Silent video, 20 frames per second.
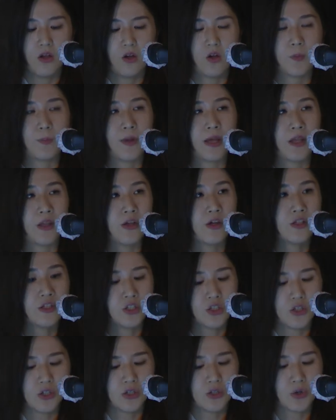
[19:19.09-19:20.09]
100년 어,
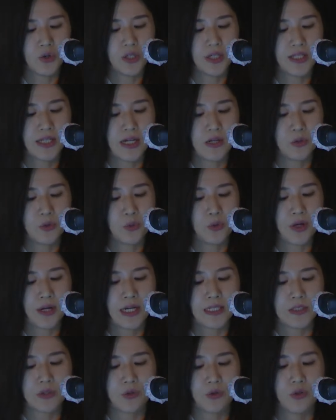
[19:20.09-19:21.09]
전 어린이날로
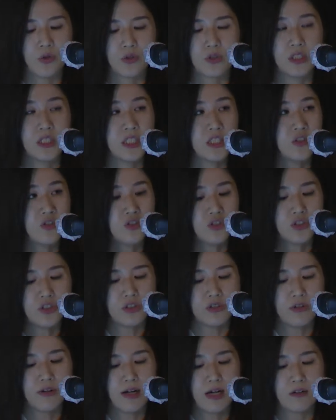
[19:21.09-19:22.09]
돌아가서
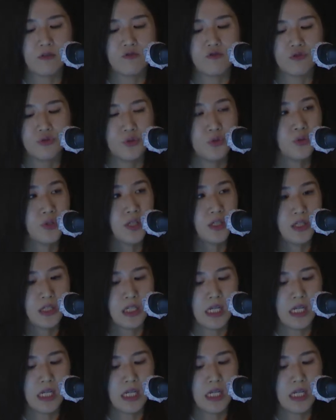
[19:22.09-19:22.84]
친구들과 운동회를